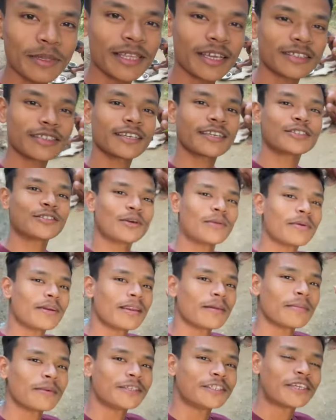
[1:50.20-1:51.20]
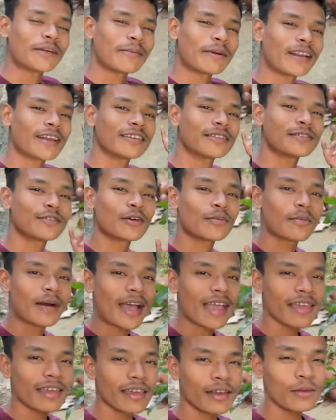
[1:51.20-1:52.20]
देख सकते हो मेरे पीछे मेरा जो
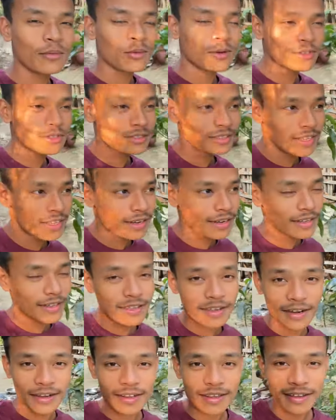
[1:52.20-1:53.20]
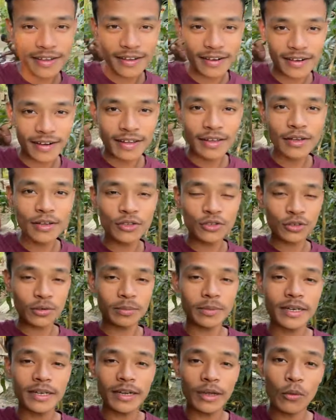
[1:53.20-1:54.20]
भाई है वो स्नेल की कटिंग कर रहा है
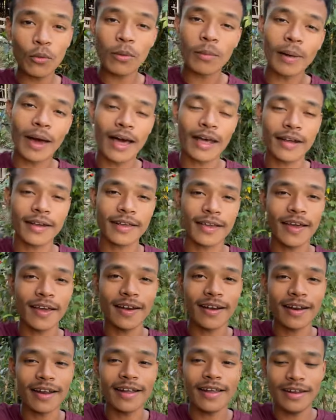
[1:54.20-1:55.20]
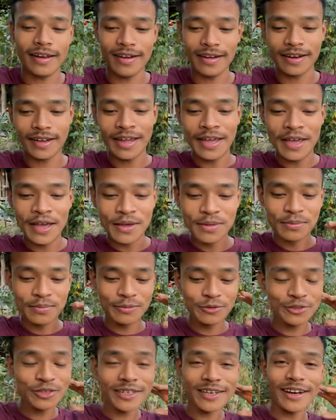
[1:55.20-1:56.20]
जो मीट है वो बाहर निकाल रहा है एंड
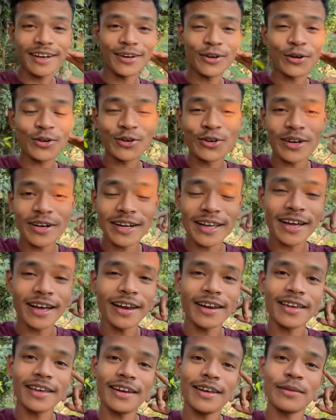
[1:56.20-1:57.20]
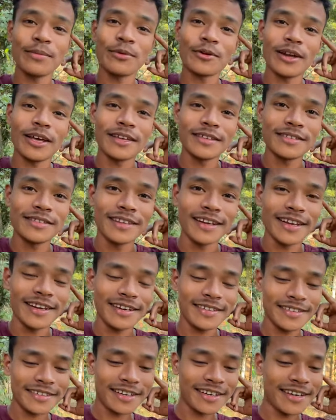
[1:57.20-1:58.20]
मुझे ना डॉक्टर ने खाने के लिए बोला है
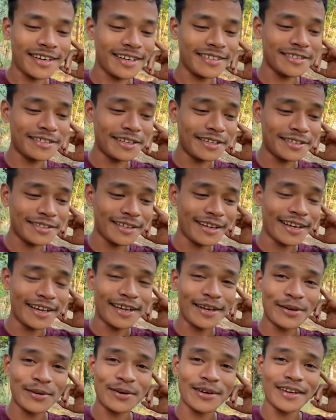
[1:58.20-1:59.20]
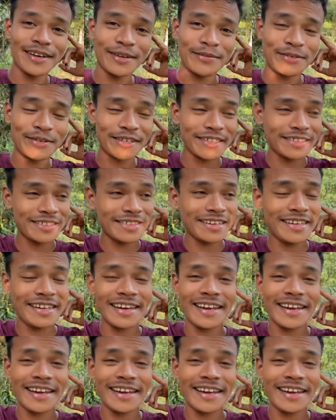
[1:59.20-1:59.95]
स्नेल इसके कारण शायद से लाया होगा या फिर किस लिए